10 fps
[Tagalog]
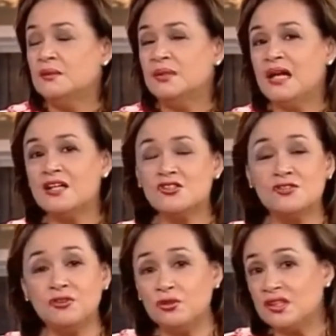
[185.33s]
But actually,
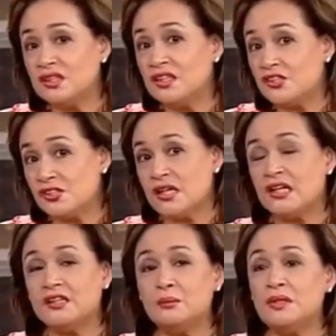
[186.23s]
if you look in the
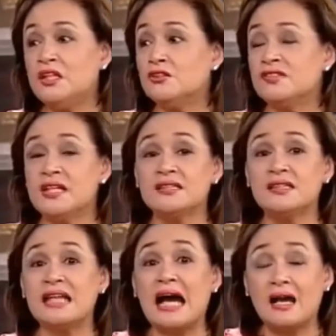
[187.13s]
dictionary, the meaning of sex
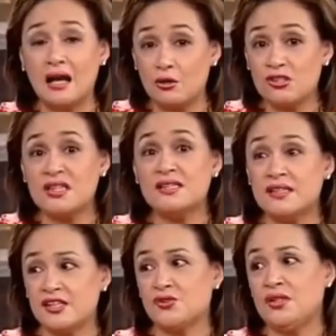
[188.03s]
is arousing
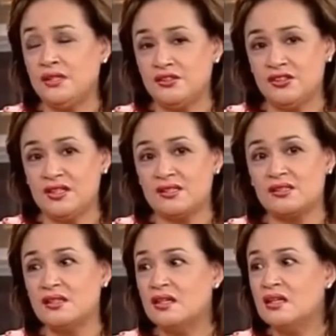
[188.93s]
sexual interest.
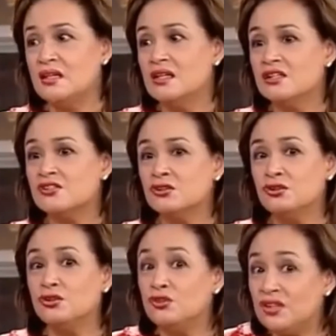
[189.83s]
Mm-hmm. So,
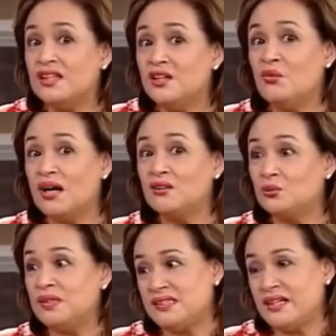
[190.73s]
do you really want to
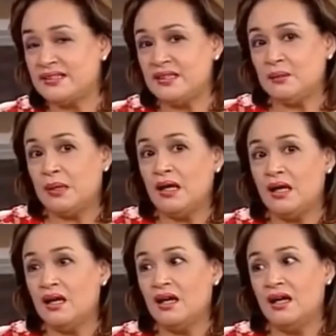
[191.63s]
be sexy na
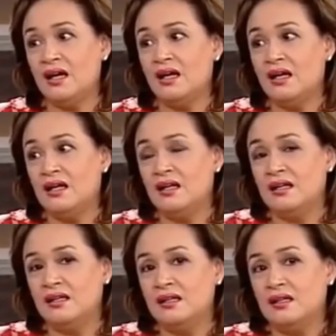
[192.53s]
parang... Yes.